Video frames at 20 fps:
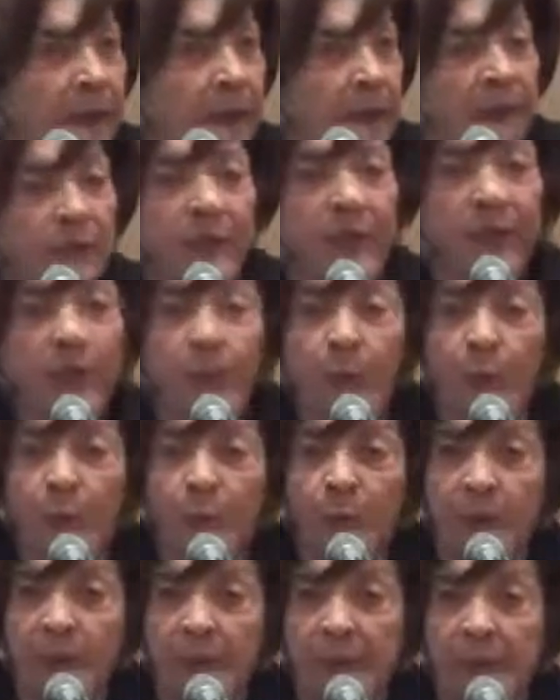غير
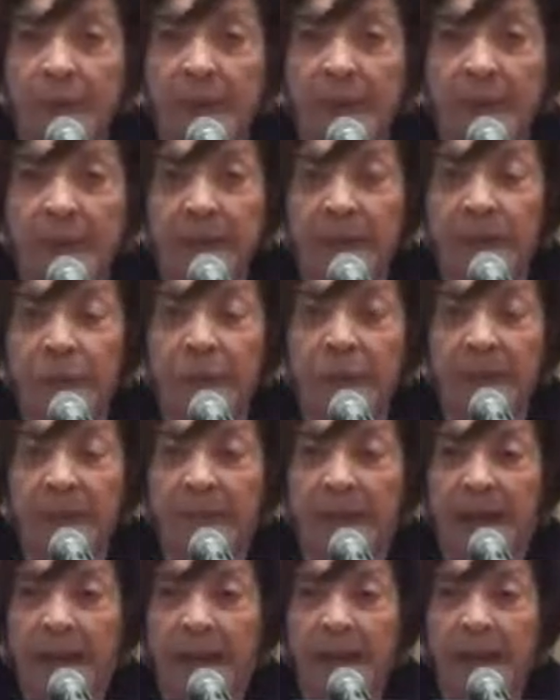مقبول من
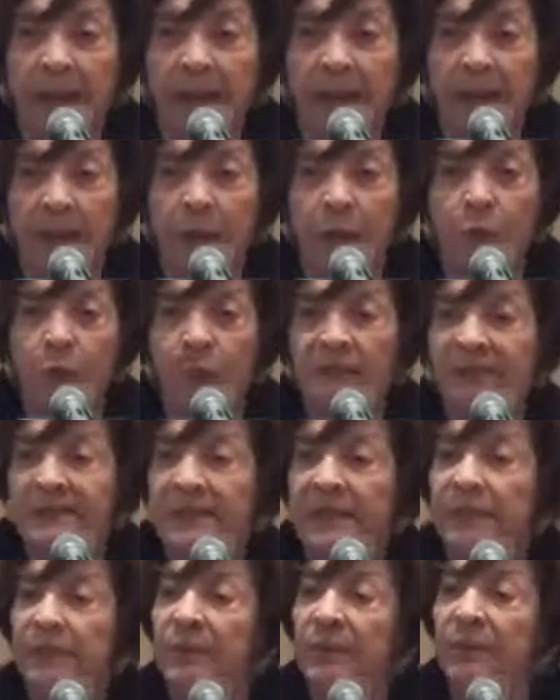المجتمع او
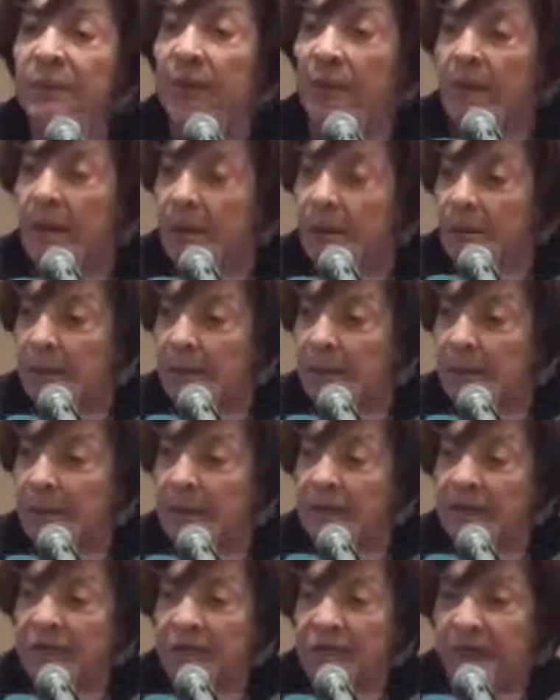بيسبب ضرر
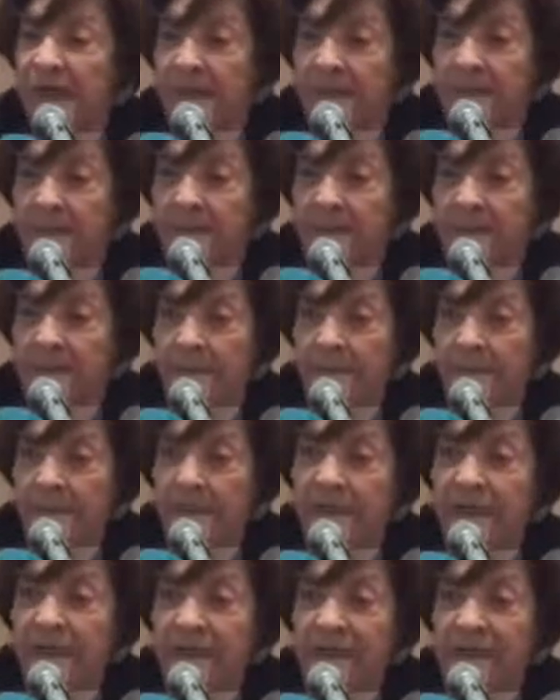لاي فئه
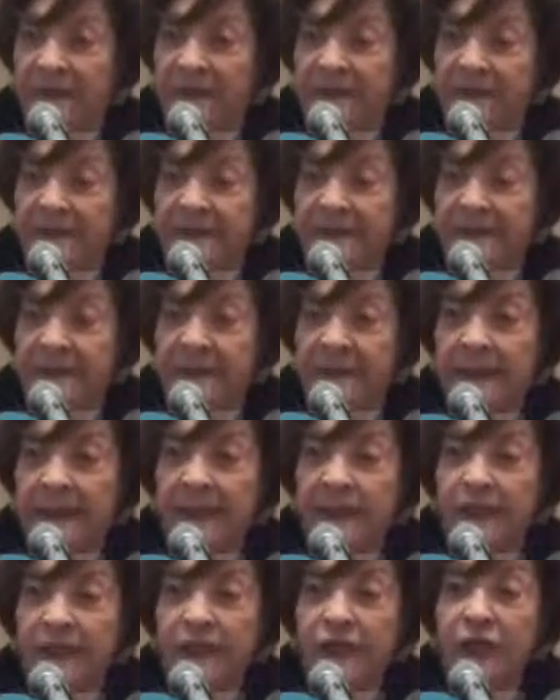من الفئات
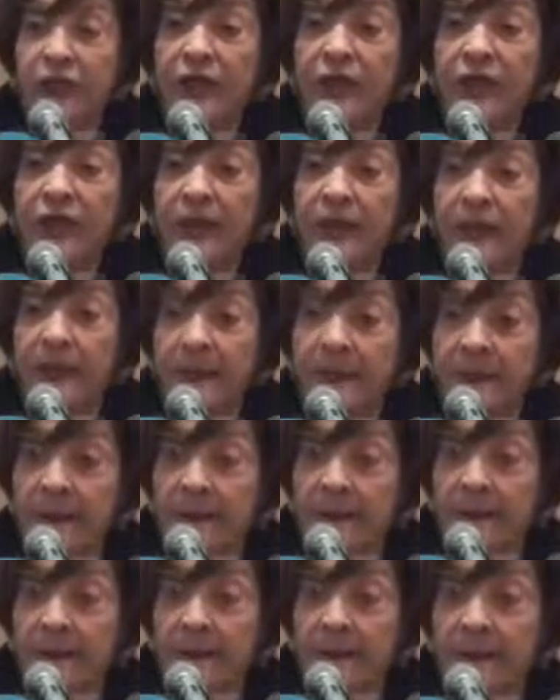عشان
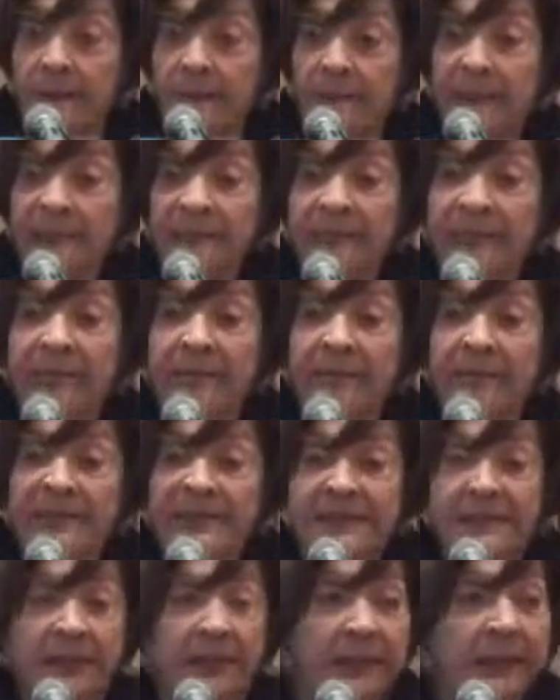يتغير محتاج
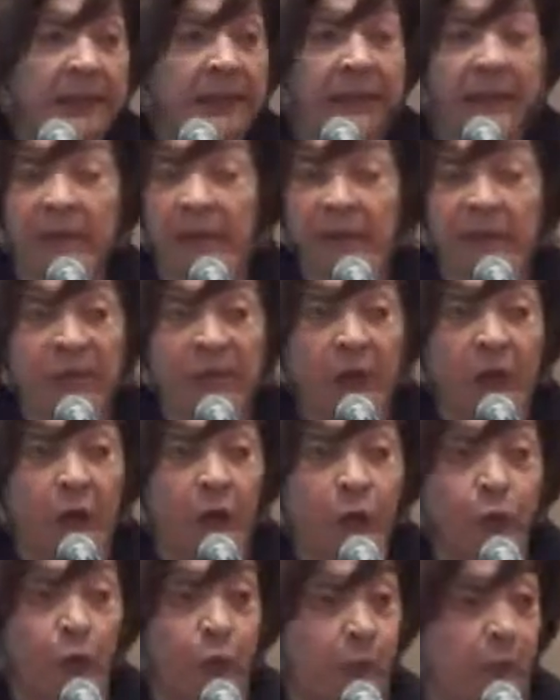مثلا ان يبقى في
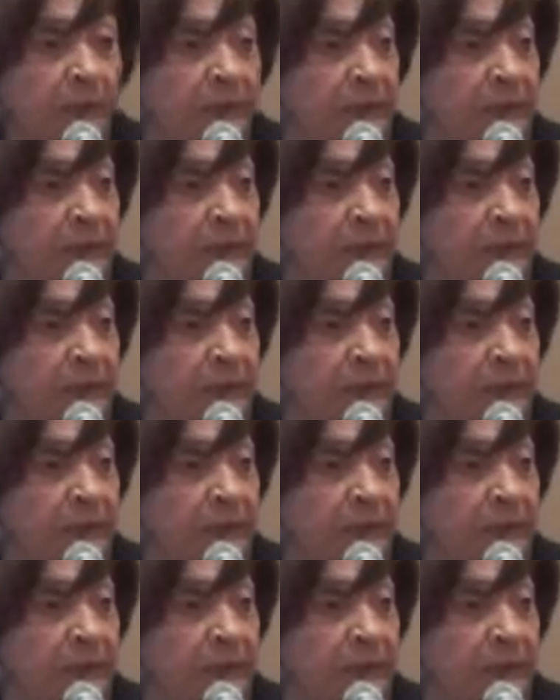قانون